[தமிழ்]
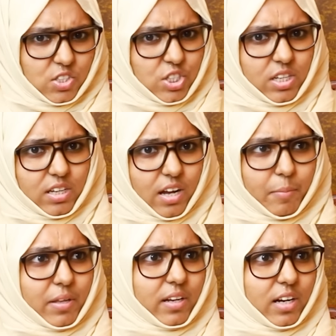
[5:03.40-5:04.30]
கட்சி
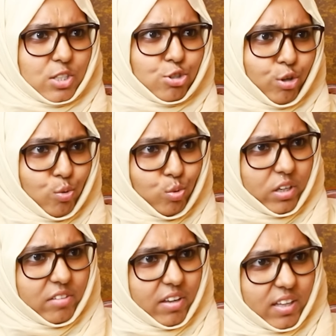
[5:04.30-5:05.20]
அப்படிங்கிற கட்சியோட
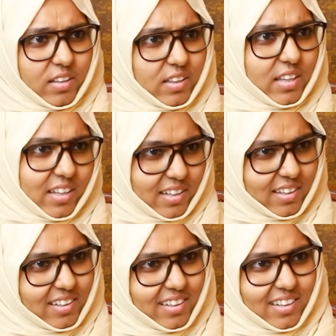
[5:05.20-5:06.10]
கூட்டணி வைக்குது இந்த
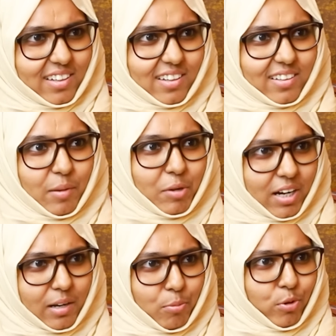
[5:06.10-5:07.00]

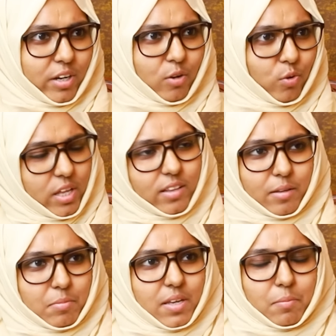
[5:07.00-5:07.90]
தமிழ்நாட்டில் போட்டியிடக்கூடிய
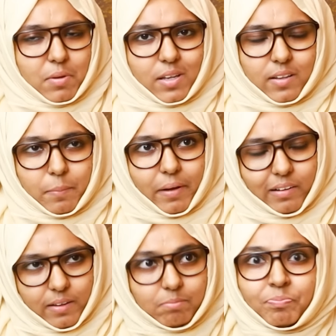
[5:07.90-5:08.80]
இந்த பிஏபிங்கிற இந்த
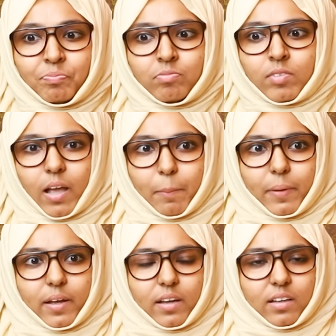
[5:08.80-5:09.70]
பார்ட்டி
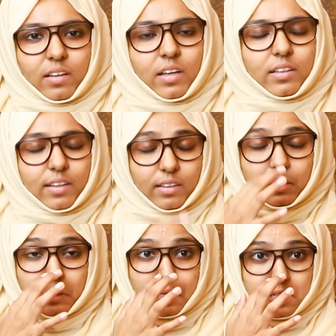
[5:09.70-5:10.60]
அப்போ
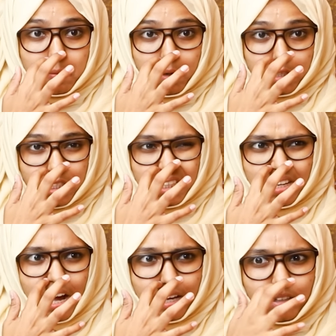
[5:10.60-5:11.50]
தெலுங்கு தேசம் கட்சி
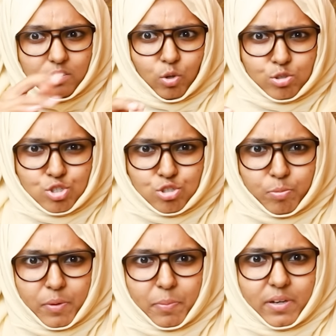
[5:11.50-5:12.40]
யாருன்னு
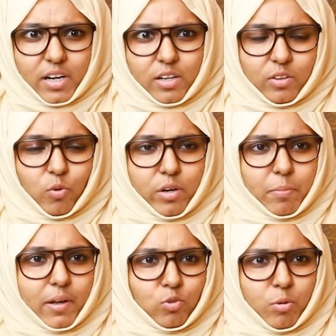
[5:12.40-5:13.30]
கொஞ்சம் போய் பின்னாடி
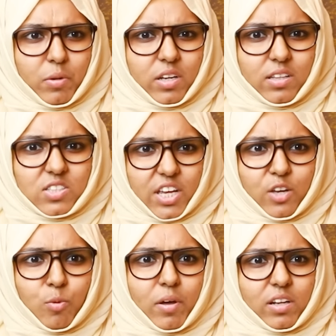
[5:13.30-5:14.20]
தோண்டி பார்த்தோம் அப்படின்னா இந்த
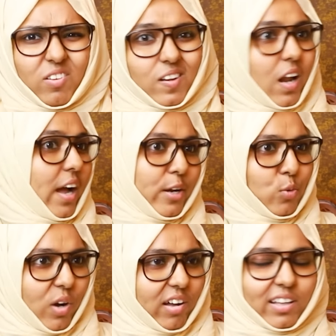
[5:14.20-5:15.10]
ஜெயக்குமாருங்கிறது
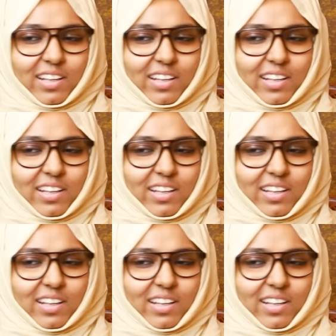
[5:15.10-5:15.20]
நாயுடுவான்